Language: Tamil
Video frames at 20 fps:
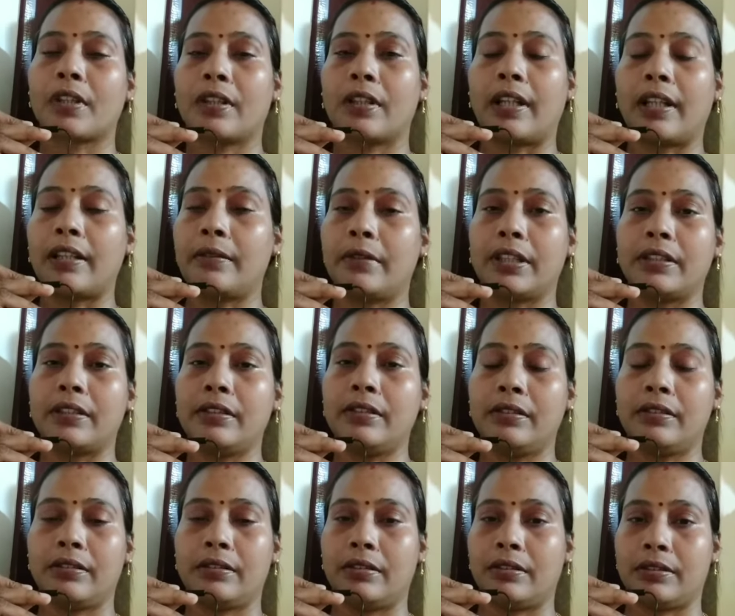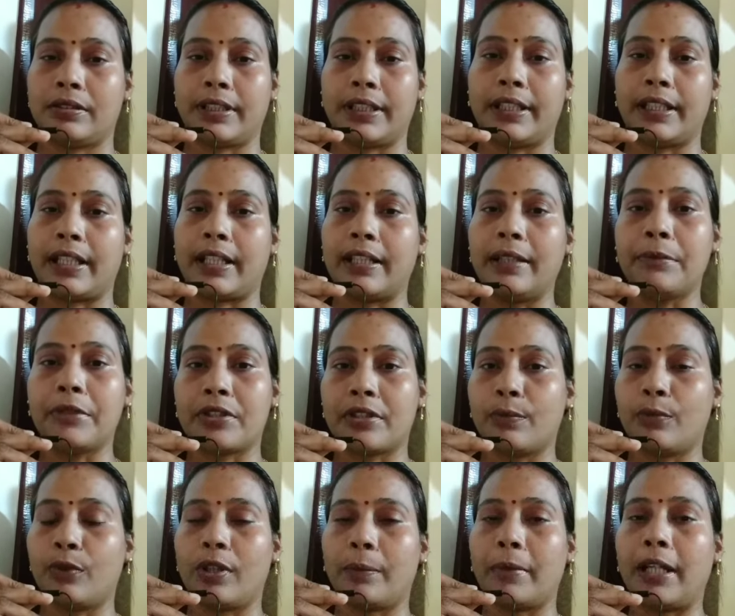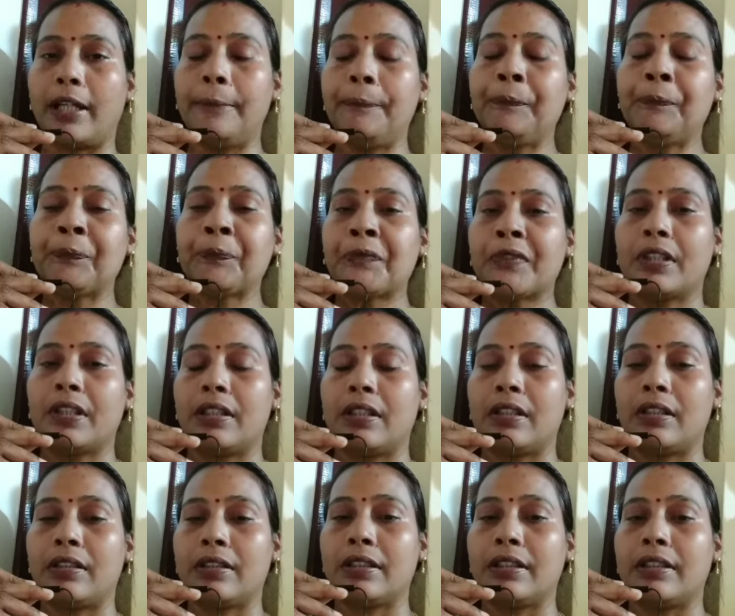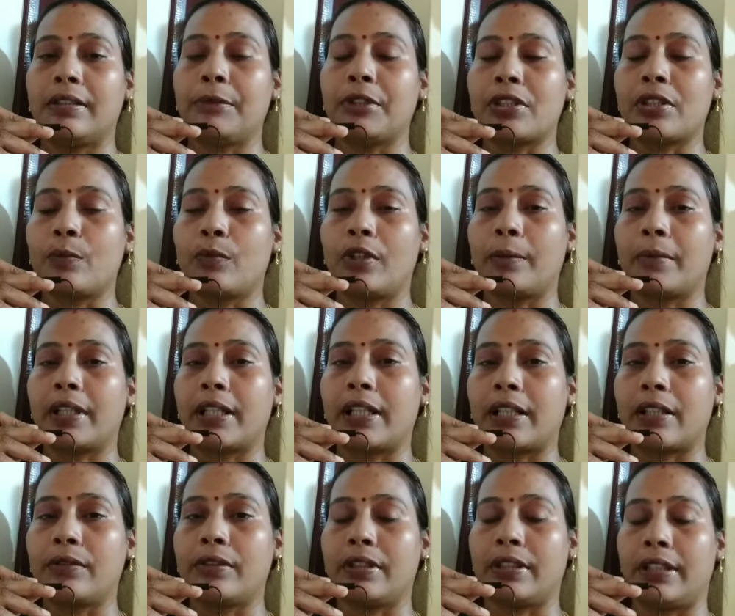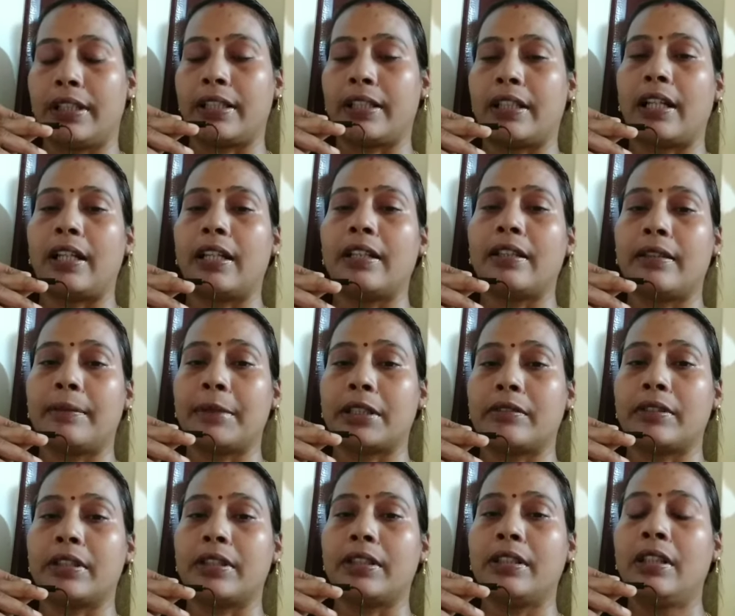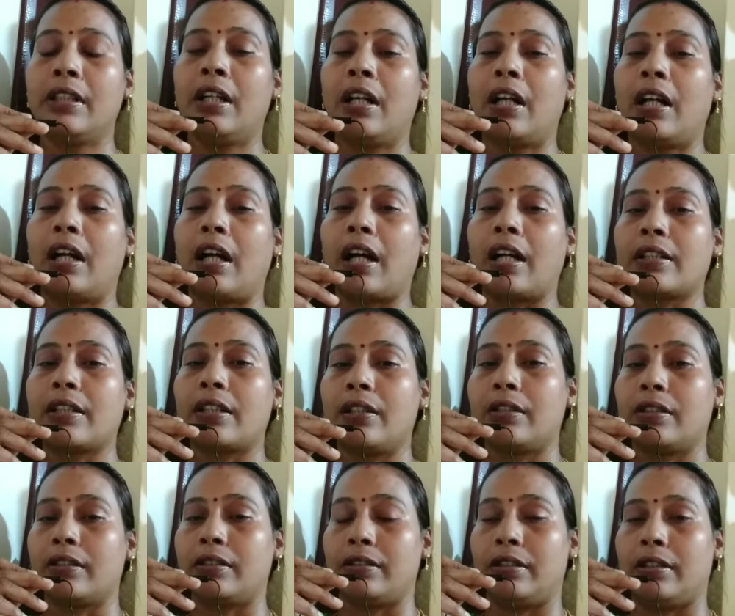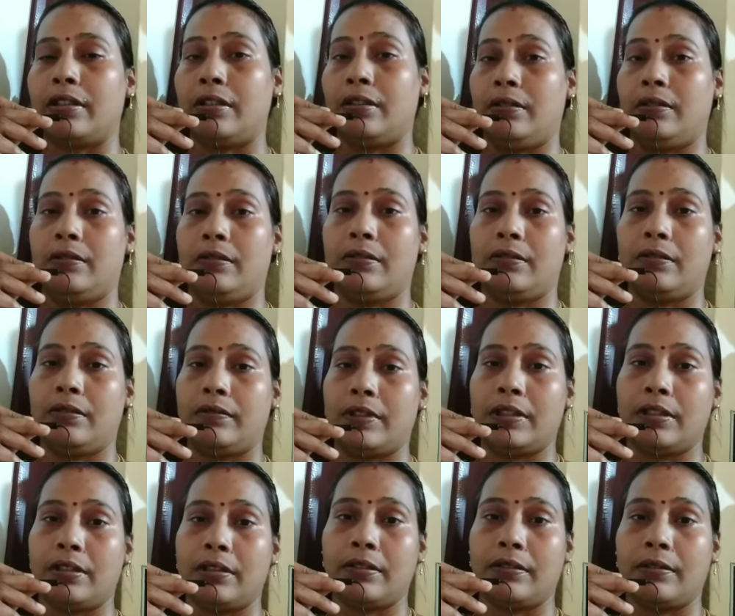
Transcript: அது வந்து செய்யறாங்க மிஷின் மூலமா இது மிஷின் மூலமா நடவுங்கிறதுனால நமக்கு வந்து ஆட்கள் வந்து